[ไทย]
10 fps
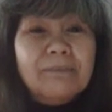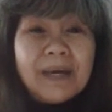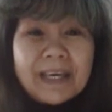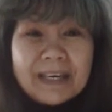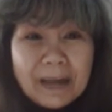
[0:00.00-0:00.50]

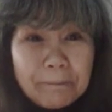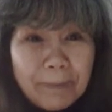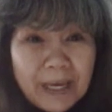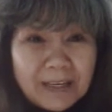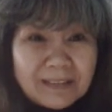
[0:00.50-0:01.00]
ไม่ได้
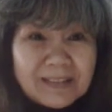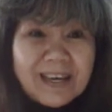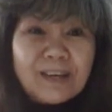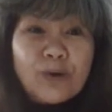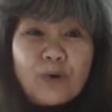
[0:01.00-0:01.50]
เป็น
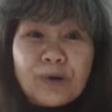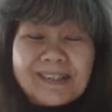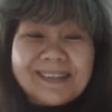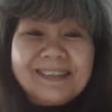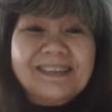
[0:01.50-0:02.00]
โฉนด
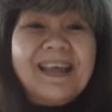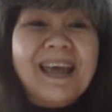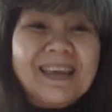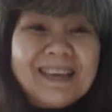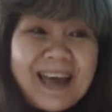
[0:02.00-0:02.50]

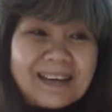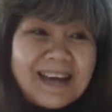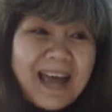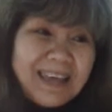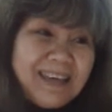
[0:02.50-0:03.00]
แต่อย่าง
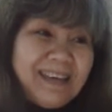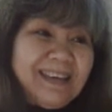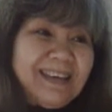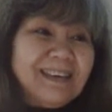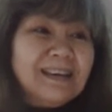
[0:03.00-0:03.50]
ใด
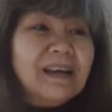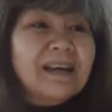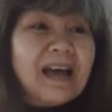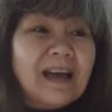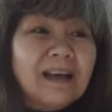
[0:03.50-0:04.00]
นะ
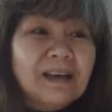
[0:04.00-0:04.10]
คะ